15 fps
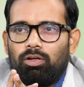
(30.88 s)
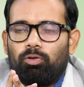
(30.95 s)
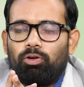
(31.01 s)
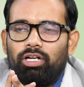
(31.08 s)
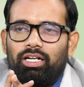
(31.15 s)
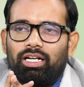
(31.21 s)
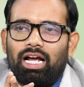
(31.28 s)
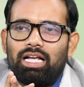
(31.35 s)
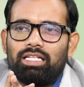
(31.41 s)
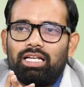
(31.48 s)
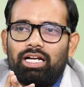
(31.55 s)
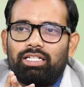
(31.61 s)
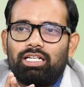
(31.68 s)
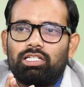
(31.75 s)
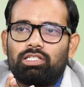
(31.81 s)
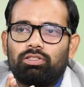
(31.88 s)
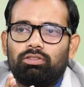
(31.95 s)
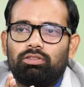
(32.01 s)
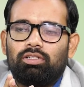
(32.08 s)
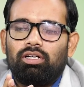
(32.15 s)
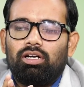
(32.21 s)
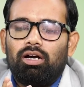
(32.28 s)
కొన్ని ట్రాన్సాక్షన్స్
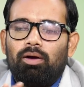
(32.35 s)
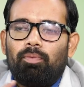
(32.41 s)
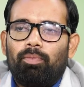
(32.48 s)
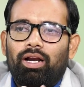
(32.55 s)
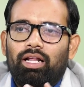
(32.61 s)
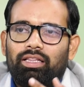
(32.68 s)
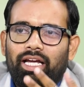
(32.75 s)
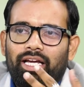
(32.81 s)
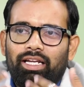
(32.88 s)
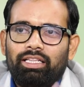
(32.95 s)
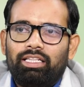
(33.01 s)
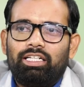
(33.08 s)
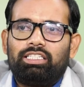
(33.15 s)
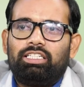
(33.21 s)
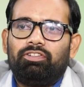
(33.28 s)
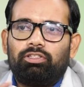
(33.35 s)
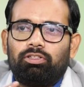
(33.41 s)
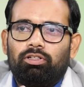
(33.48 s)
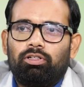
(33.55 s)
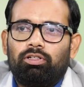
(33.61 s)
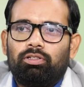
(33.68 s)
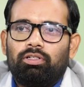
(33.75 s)
మన దైనందిక
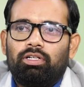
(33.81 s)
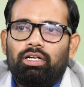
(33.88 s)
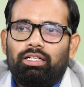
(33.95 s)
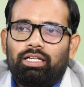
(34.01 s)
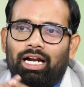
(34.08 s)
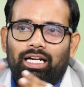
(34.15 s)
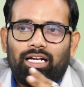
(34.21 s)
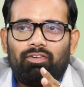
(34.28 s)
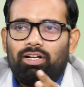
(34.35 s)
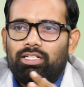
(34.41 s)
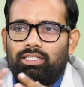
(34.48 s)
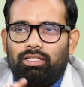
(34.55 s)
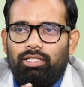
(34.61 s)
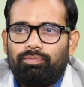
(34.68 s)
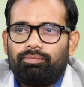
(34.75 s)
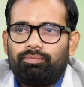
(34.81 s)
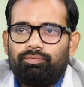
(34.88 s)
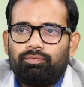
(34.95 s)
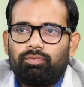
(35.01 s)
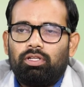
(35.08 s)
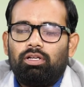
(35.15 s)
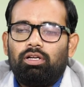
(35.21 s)
జీవితంలో ఎంటర్ అవ్వాల్సిందే
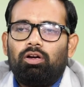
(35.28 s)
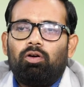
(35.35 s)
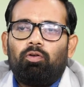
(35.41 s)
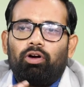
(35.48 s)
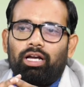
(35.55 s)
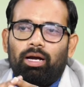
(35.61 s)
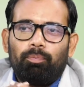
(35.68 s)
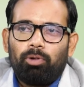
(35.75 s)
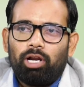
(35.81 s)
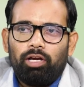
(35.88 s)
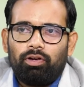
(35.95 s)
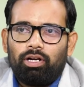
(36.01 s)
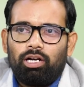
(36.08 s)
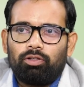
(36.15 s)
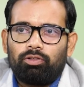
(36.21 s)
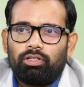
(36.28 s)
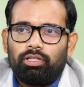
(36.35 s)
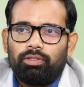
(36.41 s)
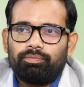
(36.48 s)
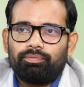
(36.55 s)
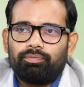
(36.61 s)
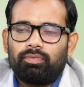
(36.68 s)
ఒక ఎంప్లాయీ ఉన్నాను
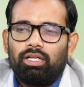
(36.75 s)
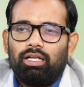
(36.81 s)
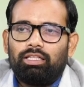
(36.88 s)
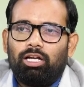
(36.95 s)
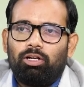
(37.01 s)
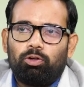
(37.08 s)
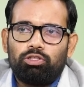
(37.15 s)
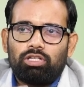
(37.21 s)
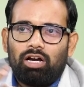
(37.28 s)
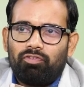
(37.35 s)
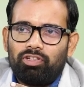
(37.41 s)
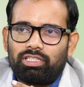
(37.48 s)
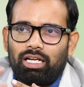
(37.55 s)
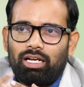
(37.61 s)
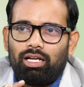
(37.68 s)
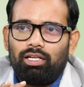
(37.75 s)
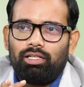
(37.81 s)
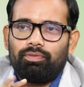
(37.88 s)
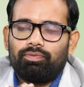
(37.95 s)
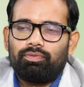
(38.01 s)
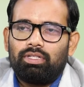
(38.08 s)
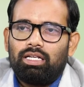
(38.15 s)
అనుకోండి తను రోజు ఆఫీస్కి వెళ్ళాలి
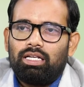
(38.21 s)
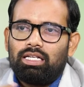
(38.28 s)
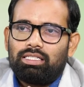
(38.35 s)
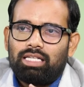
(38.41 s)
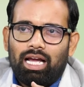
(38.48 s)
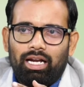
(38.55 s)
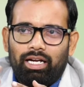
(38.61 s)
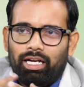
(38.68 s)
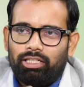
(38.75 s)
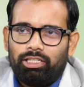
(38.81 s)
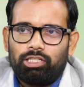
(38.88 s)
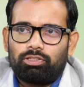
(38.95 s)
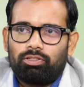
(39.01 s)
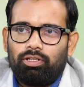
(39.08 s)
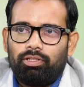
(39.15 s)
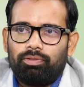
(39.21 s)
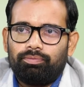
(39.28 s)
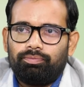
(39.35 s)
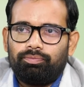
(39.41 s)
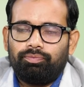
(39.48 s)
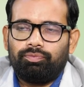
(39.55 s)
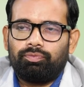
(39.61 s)
శాలరీ ఎర్న్ చేసుకోవాలి
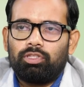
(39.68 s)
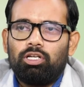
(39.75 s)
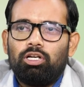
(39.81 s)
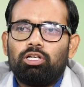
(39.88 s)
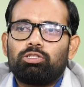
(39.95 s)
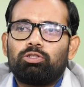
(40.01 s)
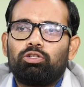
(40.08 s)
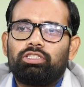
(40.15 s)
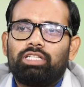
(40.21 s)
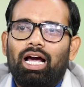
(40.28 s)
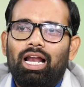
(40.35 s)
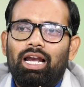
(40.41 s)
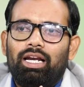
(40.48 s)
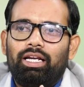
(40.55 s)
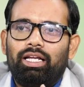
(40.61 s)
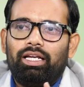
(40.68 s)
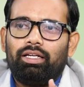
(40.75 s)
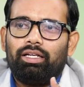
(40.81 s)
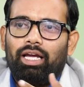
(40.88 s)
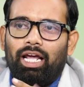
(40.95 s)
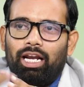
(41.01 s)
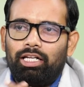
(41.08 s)
సో శాలరీ
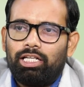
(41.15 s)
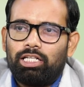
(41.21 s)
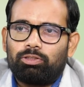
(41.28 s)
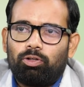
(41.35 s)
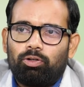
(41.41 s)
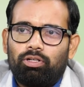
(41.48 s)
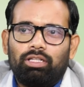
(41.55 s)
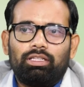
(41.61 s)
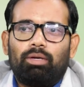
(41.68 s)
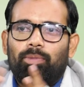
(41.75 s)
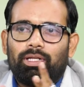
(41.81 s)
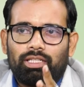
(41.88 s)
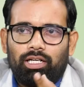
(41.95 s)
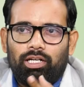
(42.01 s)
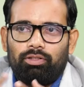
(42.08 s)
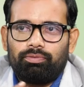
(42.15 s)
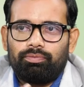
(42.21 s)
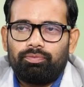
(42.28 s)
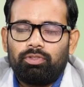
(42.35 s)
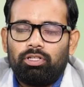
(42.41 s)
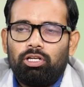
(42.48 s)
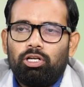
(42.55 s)
ఎర్న్ చేసుకోకుండా తను బతకలేడు
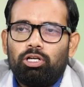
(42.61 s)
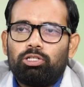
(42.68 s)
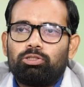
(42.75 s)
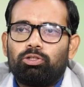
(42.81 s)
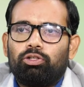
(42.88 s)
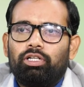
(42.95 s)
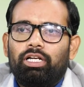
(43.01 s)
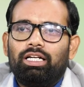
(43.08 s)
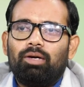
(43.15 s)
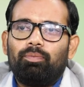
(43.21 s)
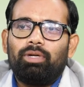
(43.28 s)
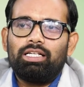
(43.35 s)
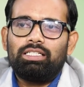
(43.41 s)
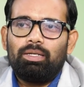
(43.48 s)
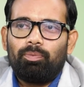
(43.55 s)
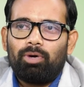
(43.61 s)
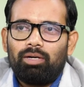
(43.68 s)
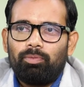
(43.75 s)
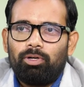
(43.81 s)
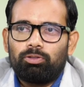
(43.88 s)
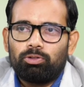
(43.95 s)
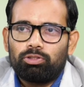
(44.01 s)
సో ఇన్కమ్ ట్యాక్స్
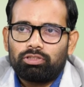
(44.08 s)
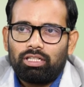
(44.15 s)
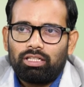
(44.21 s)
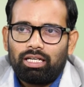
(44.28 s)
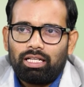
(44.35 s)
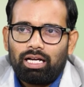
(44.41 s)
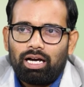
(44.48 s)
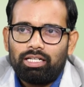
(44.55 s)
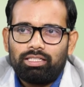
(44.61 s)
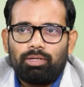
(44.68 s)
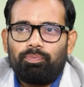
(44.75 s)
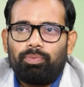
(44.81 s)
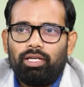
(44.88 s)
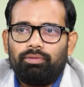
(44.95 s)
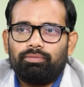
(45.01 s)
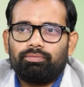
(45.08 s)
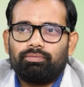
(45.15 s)
డిపార్ట్మెంట్ చూస్తుంది కదా అని చెప్పి